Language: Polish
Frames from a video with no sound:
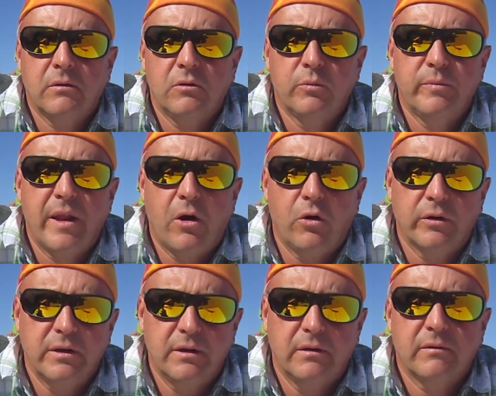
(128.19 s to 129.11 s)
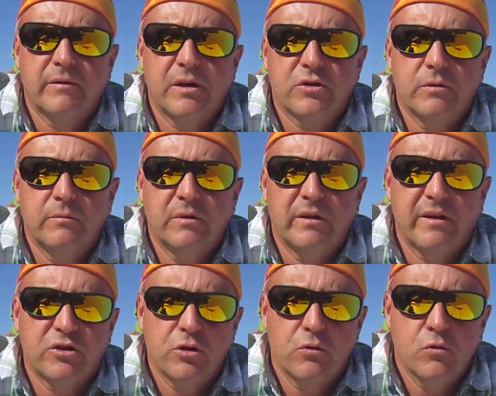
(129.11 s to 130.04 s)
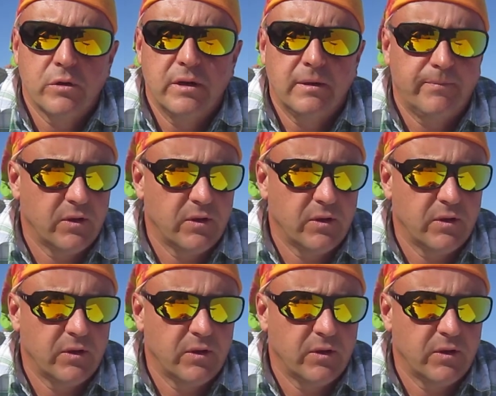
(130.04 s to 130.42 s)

lub na oknie w naszym, naszej kuchni,